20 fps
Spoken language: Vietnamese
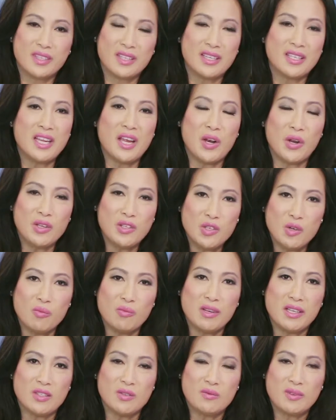có thể nói
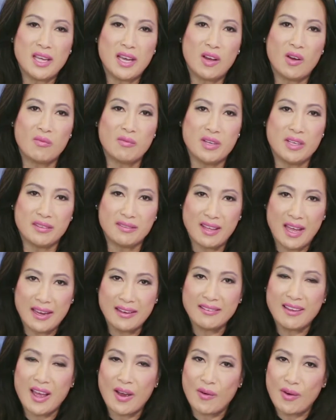chung là chúng ta không được
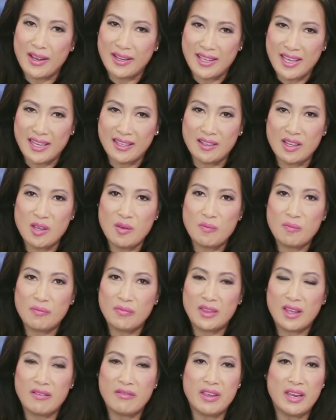tái tạo làn da tiếp
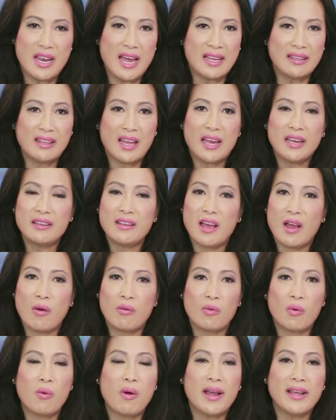tại vì đã tái
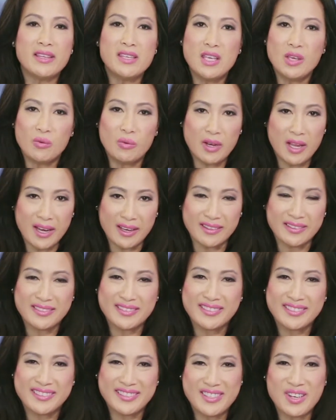tạo quá nhiều lần
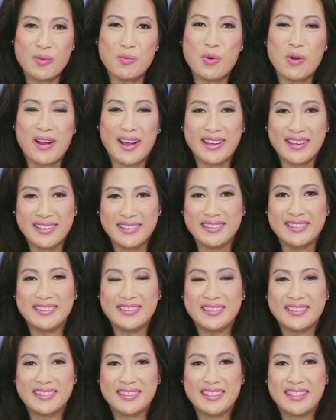trong quá khứ
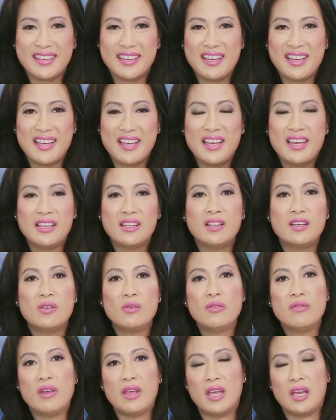thưa
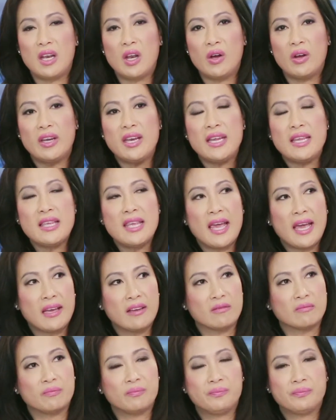quý vị nói đến
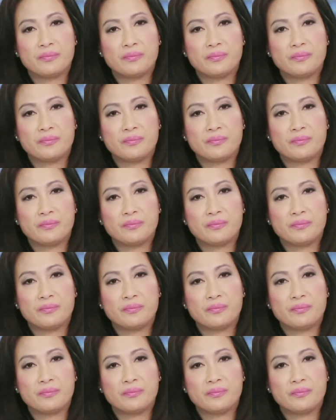nhăn